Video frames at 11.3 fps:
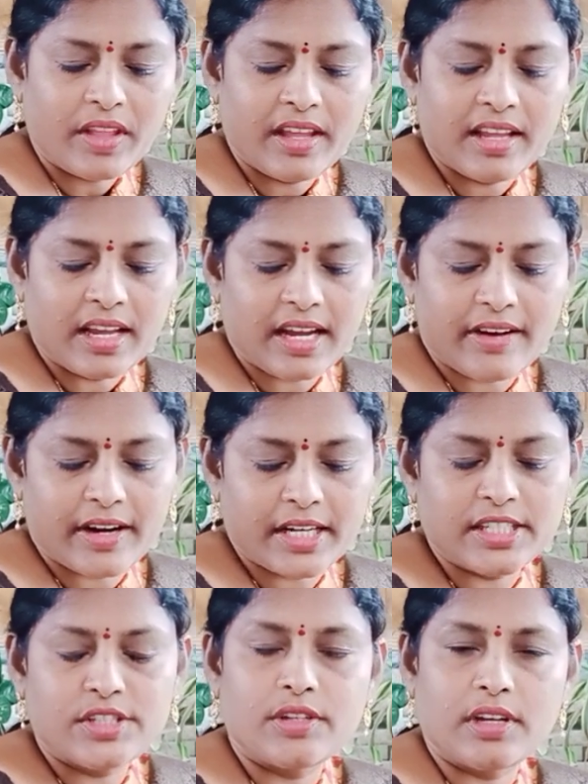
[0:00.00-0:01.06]
వాటి
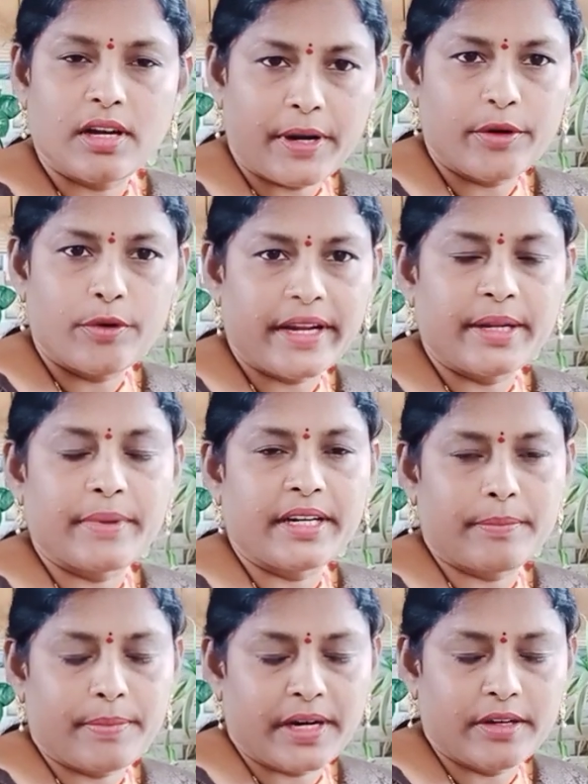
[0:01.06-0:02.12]
పండు పైన పెట్టి
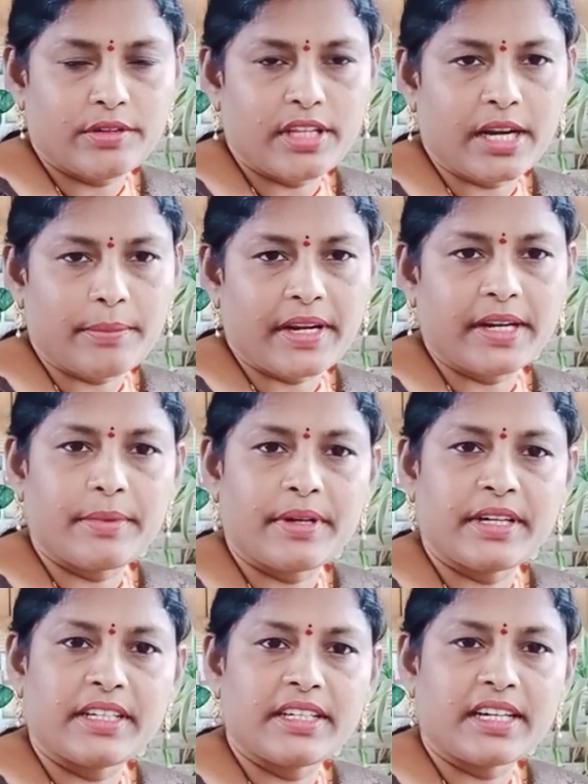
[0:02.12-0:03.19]
పండు దానిపైన
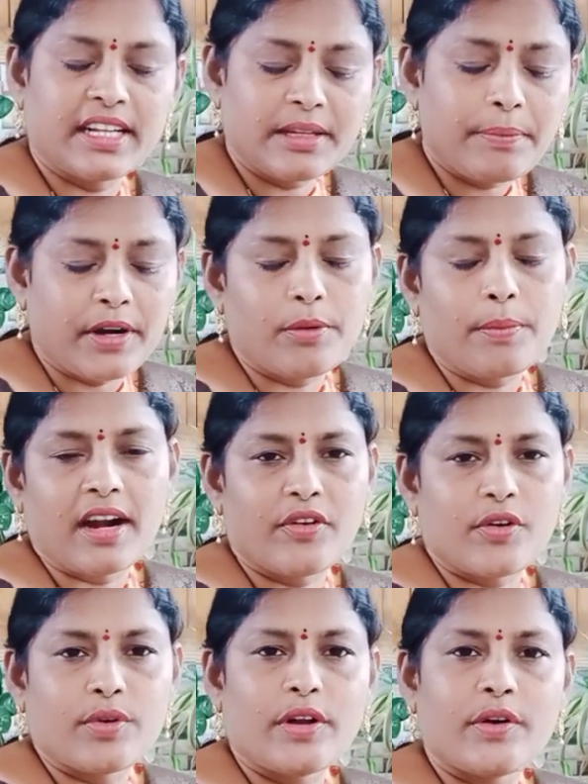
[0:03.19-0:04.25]
పెట్టినట్లయితే పండు
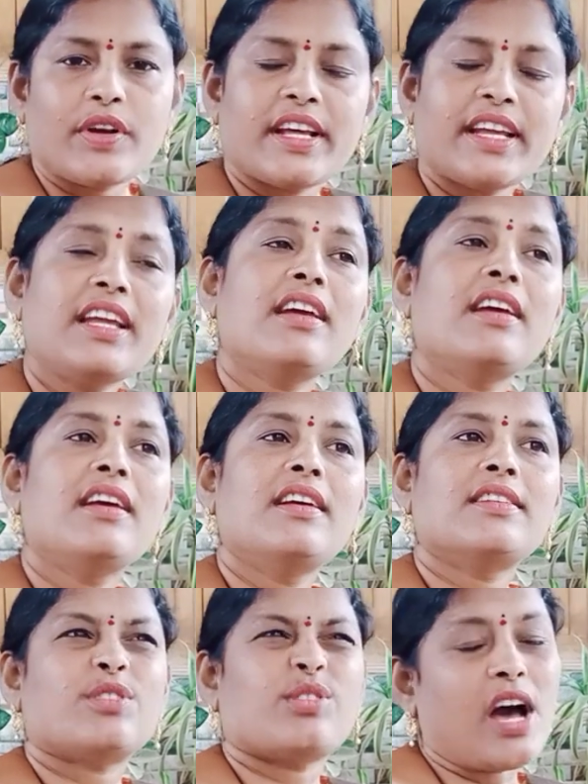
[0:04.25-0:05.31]
పాడవకుండా ఉంటాయి
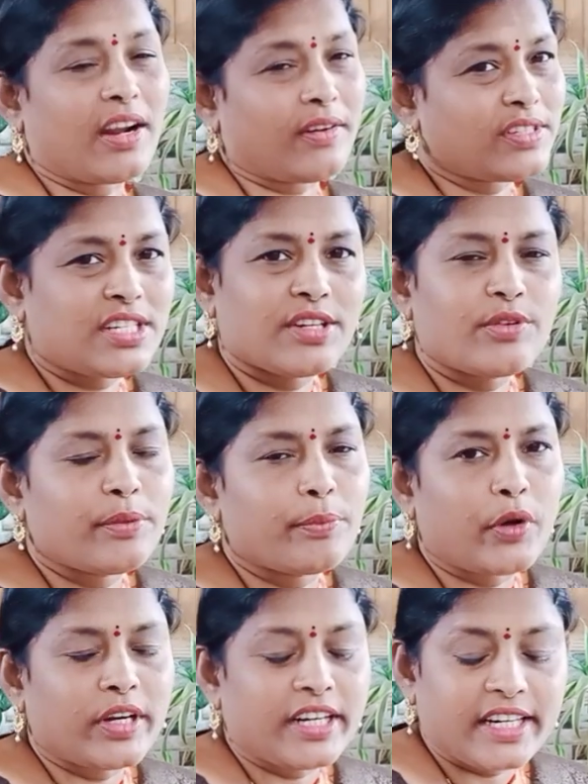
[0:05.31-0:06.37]
సో హార్వెస్టింగ్ కూడా
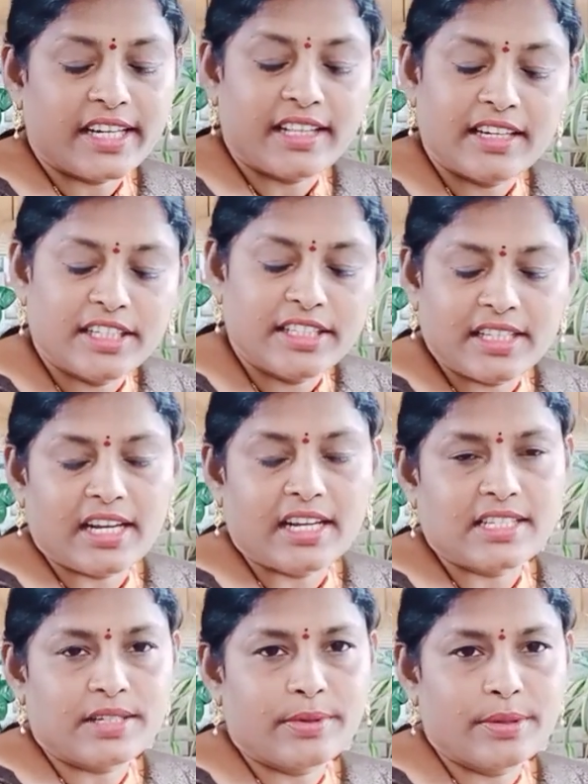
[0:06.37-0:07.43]
ఇంపార్టెంటే కదండి ఇంత
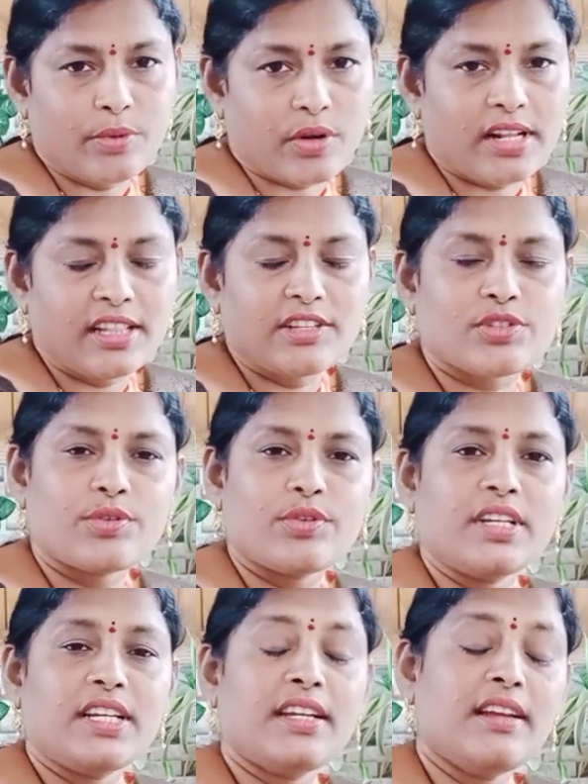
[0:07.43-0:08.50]
కష్టపడి మొక్కలు
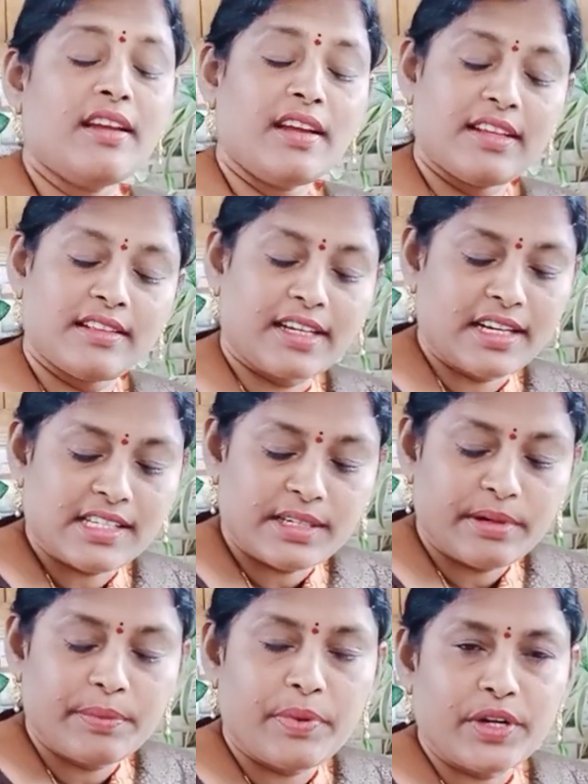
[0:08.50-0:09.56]
తెచ్చుకొని ఇంత
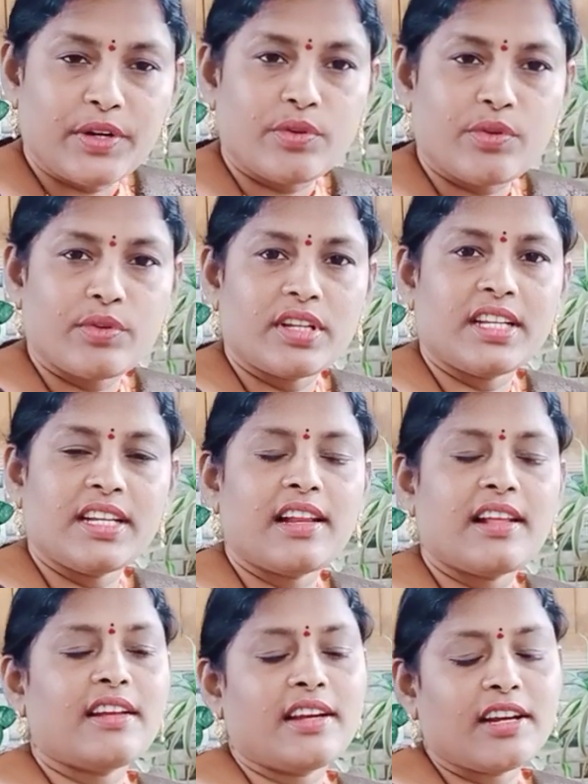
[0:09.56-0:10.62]
కష్టపడి పెట్టుకొని
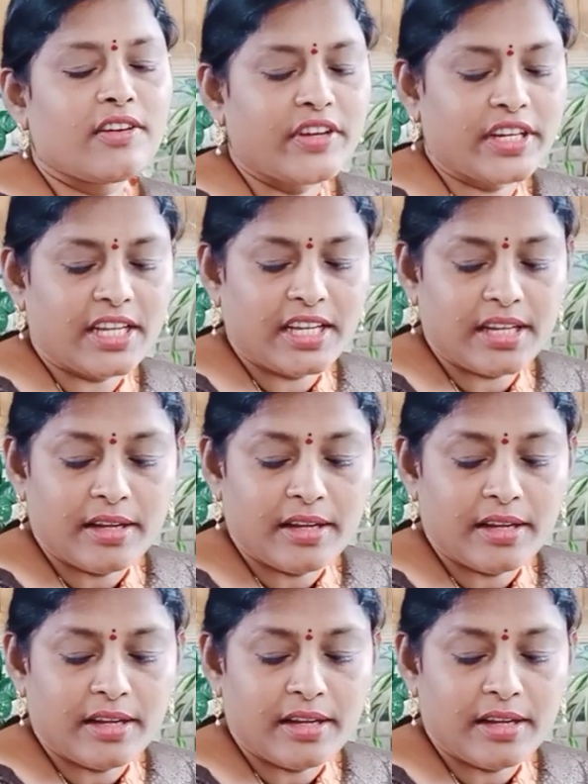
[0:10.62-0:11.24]
నెలలు నెలలు వీటికి